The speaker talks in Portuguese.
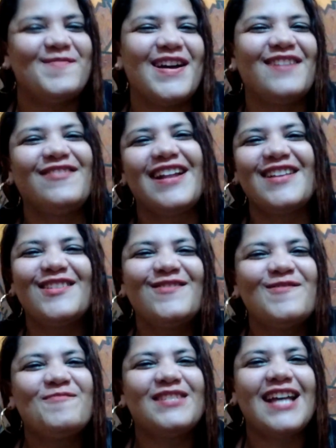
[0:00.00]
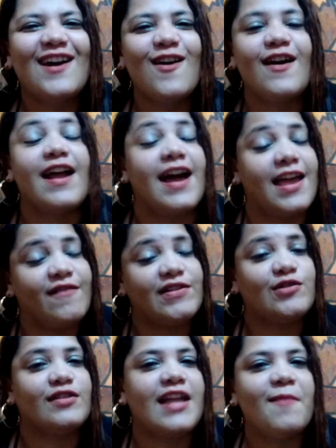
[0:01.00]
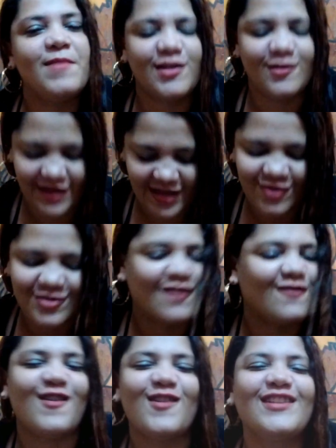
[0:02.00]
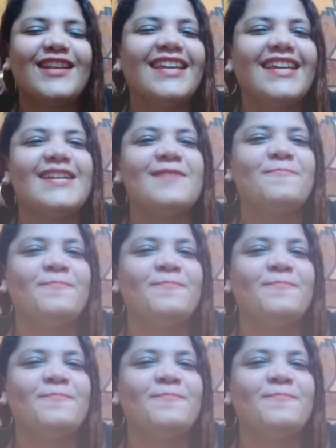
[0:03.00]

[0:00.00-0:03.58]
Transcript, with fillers: bora falar dos filmes agora. A Rê vai soltar a abertura e eu já volto aqui.